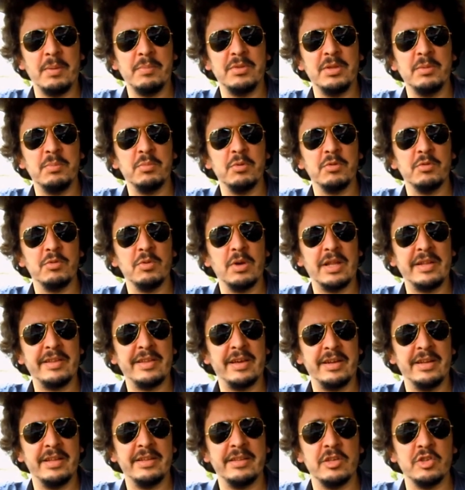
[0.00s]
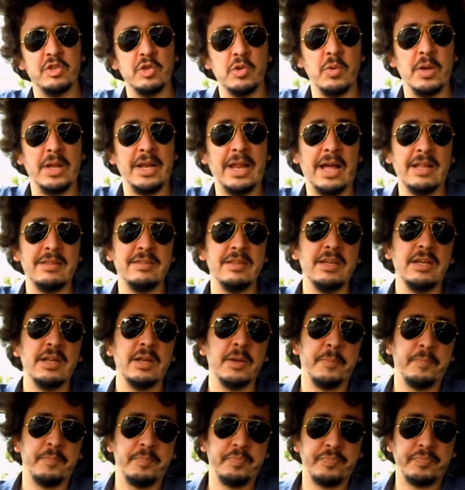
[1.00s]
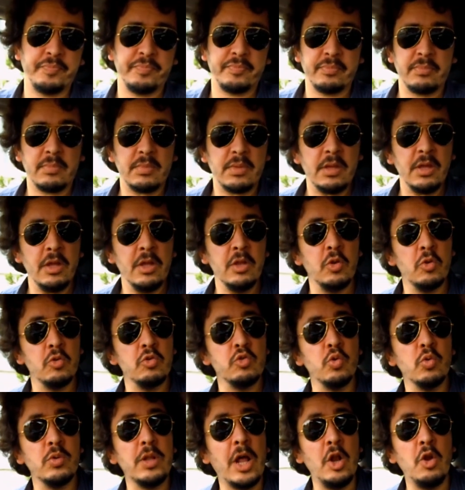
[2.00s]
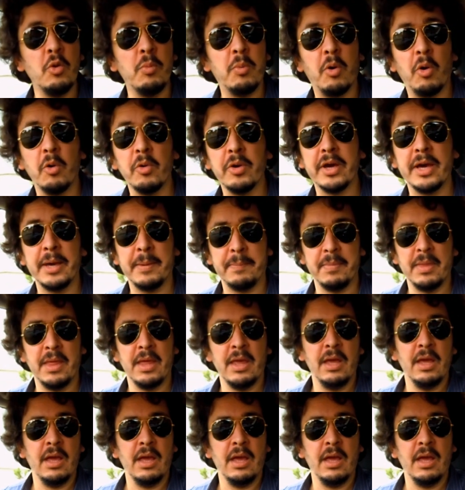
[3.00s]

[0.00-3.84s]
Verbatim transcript: petit peu sur internet et j'ai lu un article dans le journal Le Progrès.